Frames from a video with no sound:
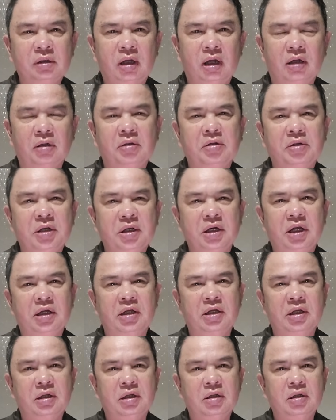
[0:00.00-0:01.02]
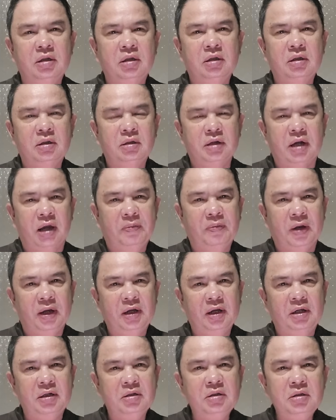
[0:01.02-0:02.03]
À, người dân này đã
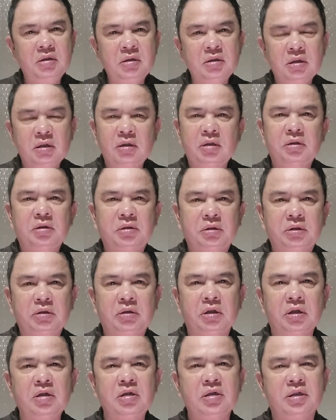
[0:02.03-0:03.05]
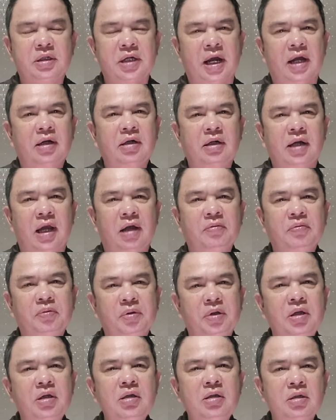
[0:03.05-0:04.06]
phản ánh tình trạng lãng
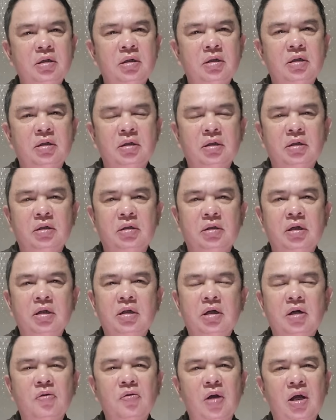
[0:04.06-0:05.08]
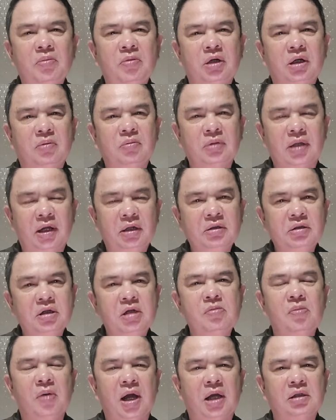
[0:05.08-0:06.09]
phí nơi cơ quan mình công tác
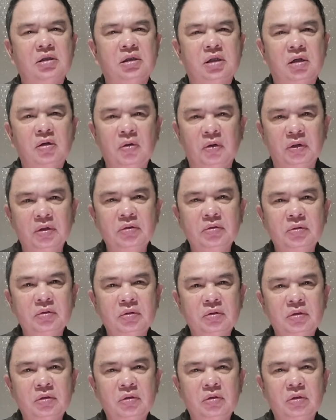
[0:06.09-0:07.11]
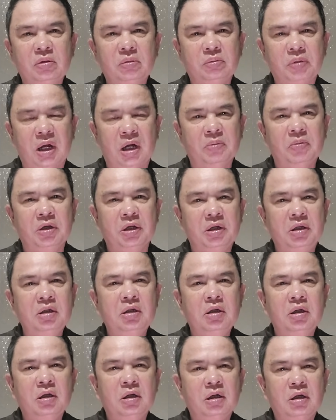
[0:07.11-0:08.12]
trên mạng xã hội và bị
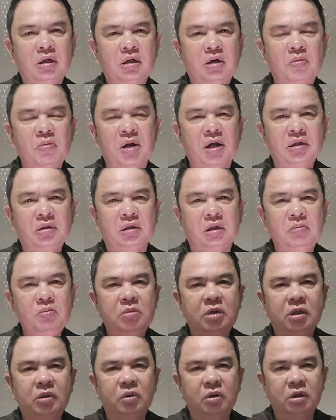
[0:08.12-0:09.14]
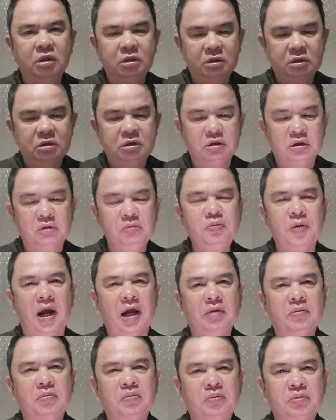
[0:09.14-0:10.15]
công an tỉnh Bình Thuận xử
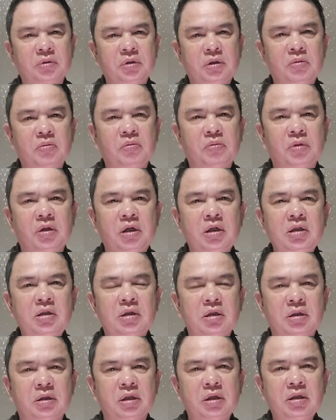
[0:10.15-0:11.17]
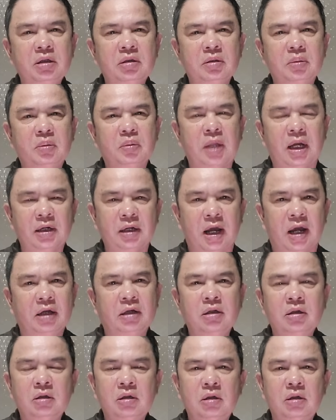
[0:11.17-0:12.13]
phạt với tình tiết tăng nặng